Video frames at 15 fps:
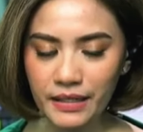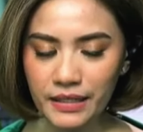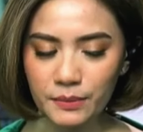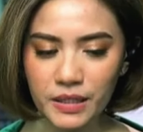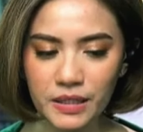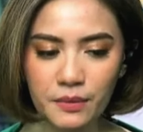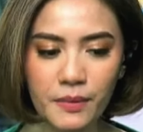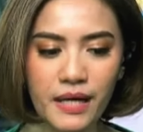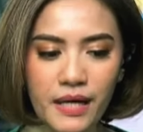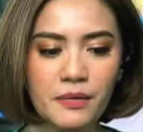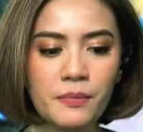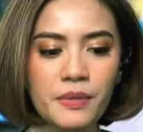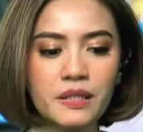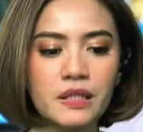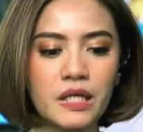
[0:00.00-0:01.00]
Teman-teman,
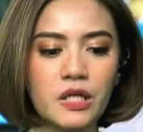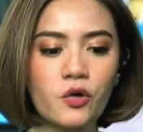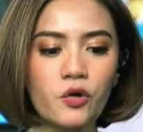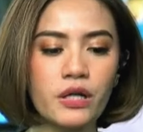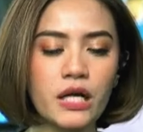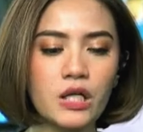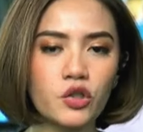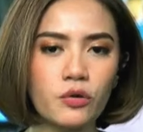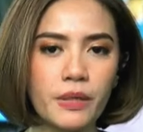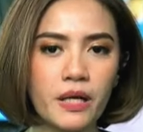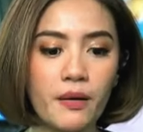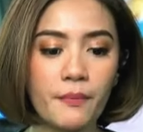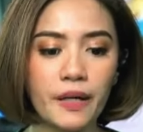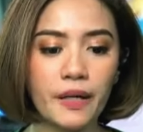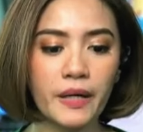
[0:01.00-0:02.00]
Menteri Koordinator
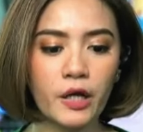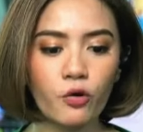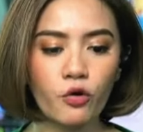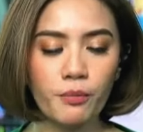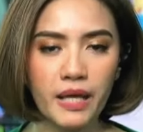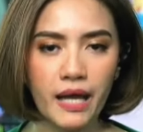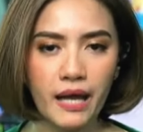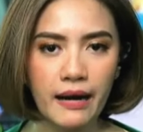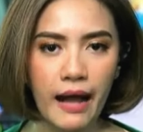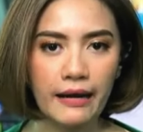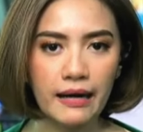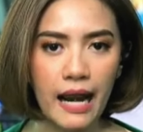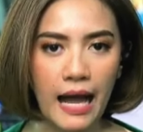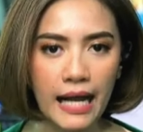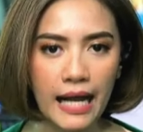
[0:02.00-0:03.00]
Bidang Perekonomian
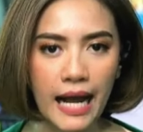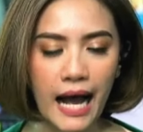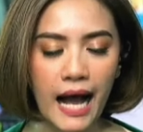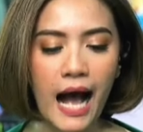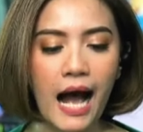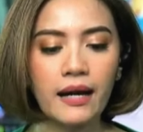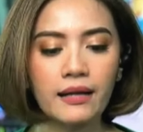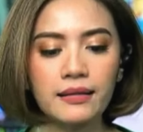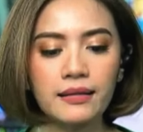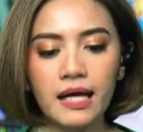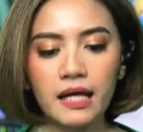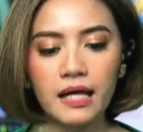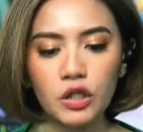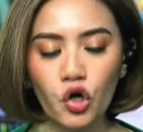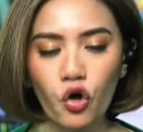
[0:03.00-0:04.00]
Airlangga
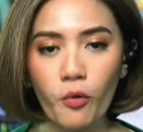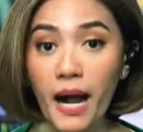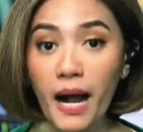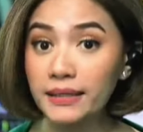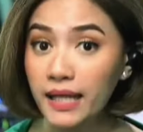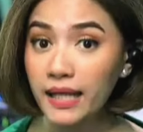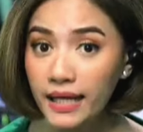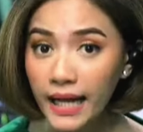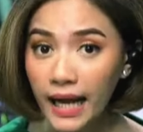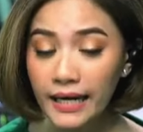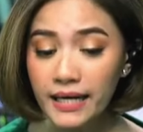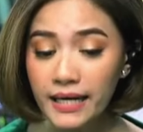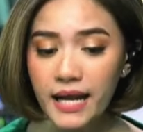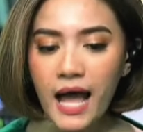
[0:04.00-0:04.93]
Hartarto mengatakan